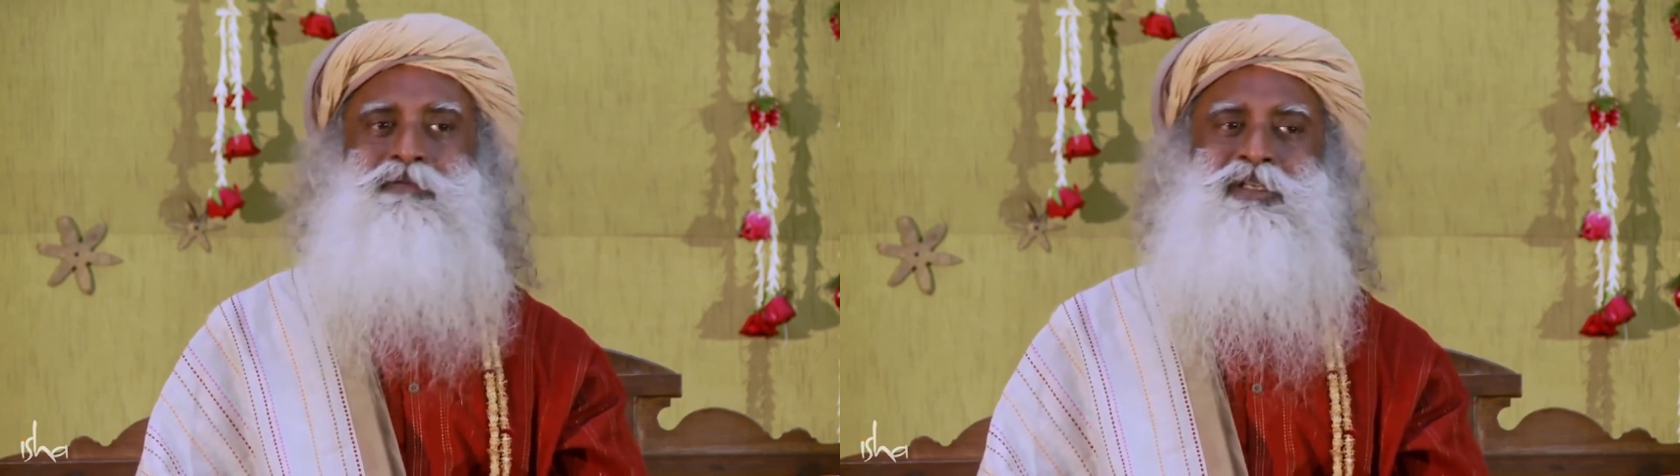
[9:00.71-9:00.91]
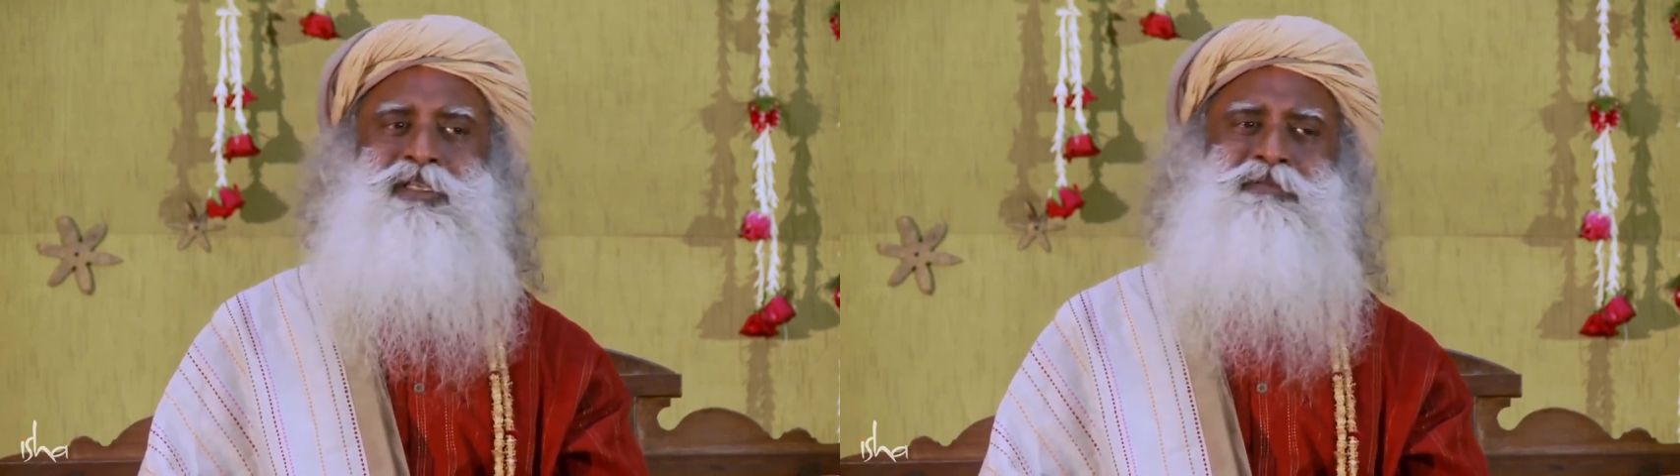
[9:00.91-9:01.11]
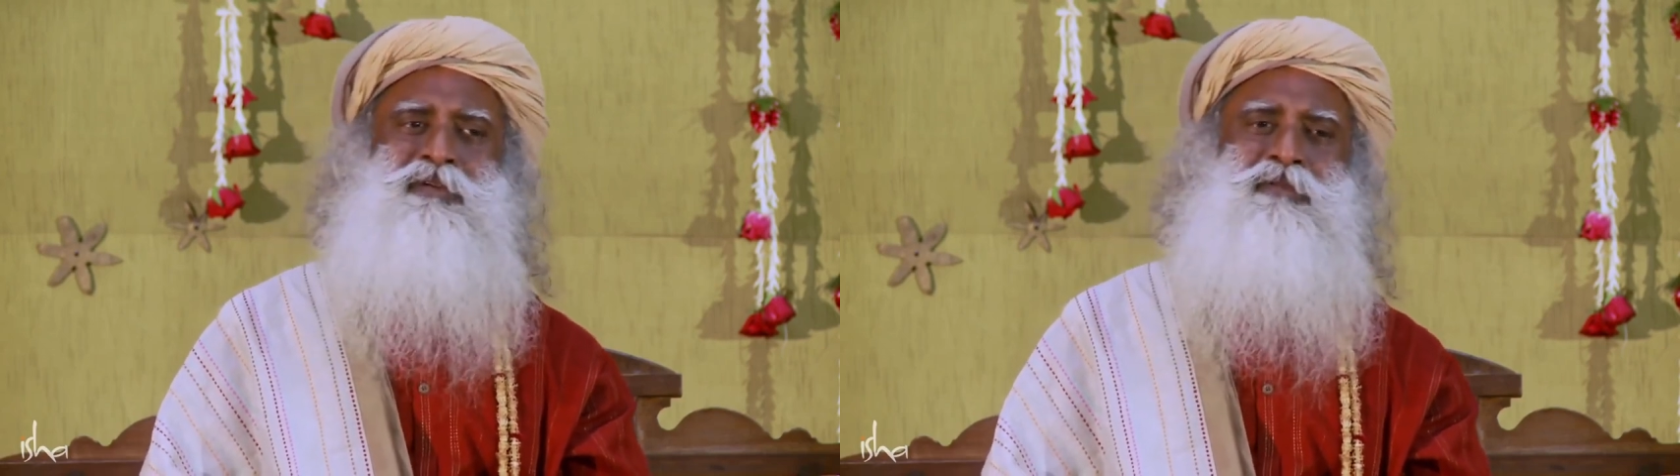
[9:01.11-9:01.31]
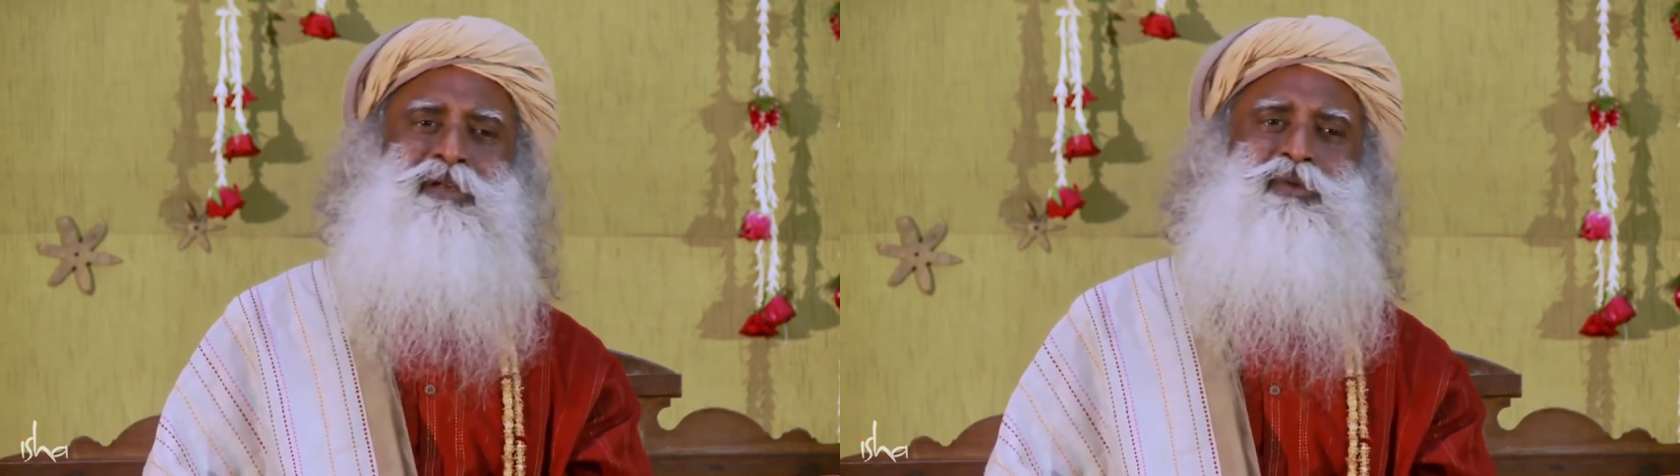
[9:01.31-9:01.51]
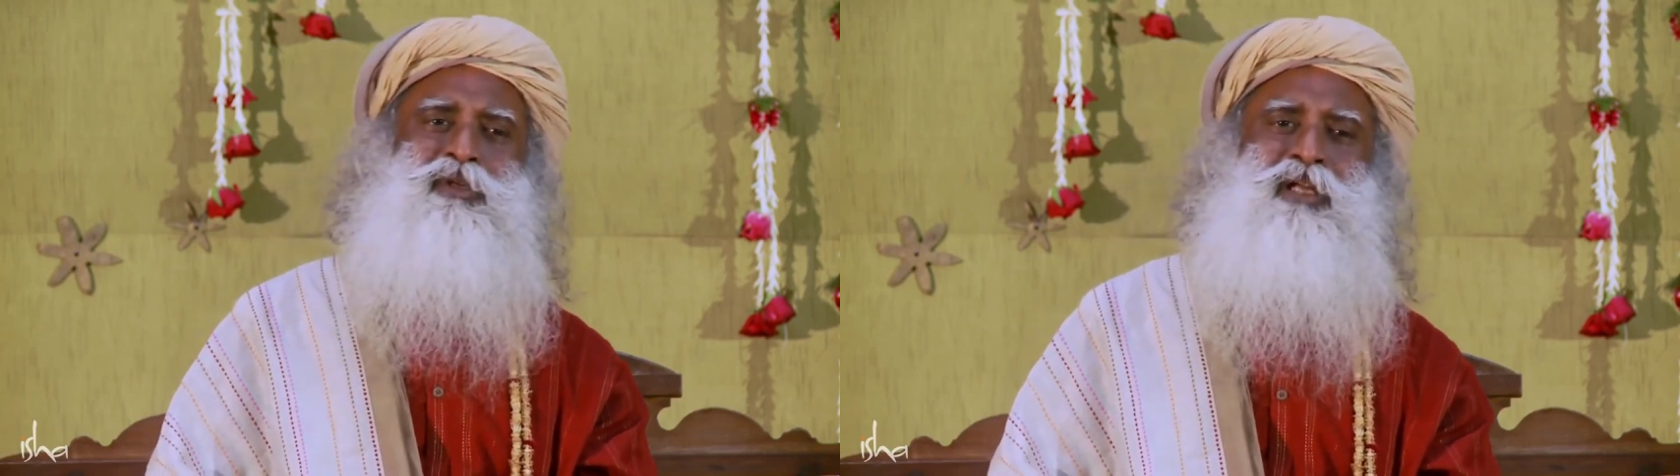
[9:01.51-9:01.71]
aber wie auch
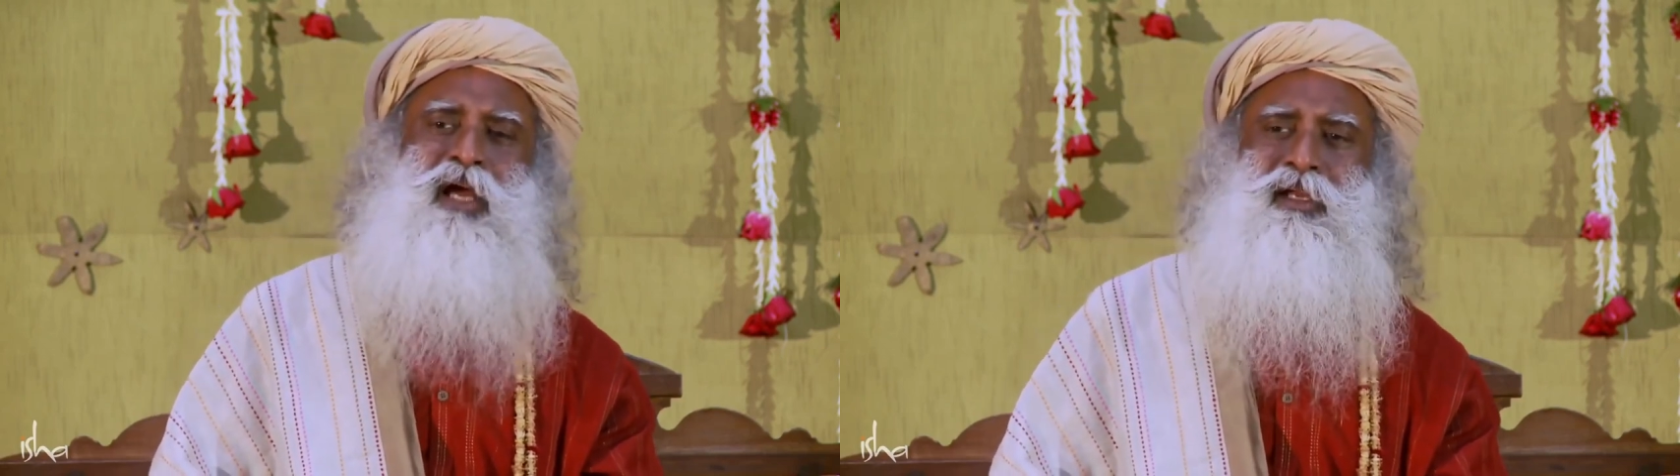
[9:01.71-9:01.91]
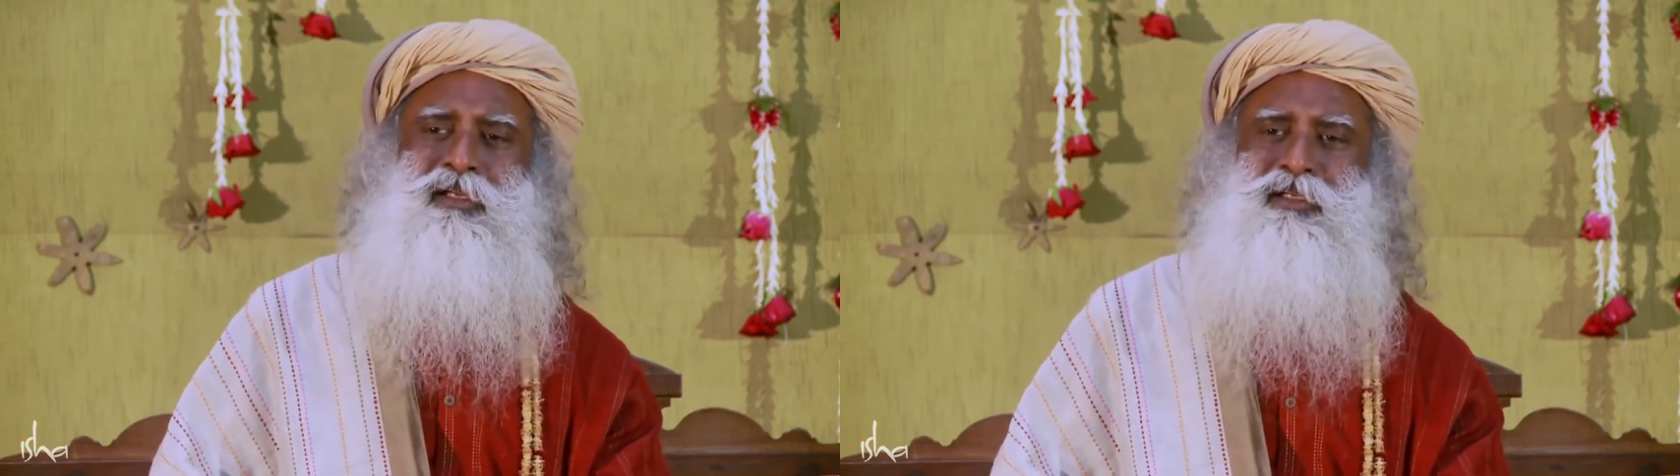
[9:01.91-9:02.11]
immer,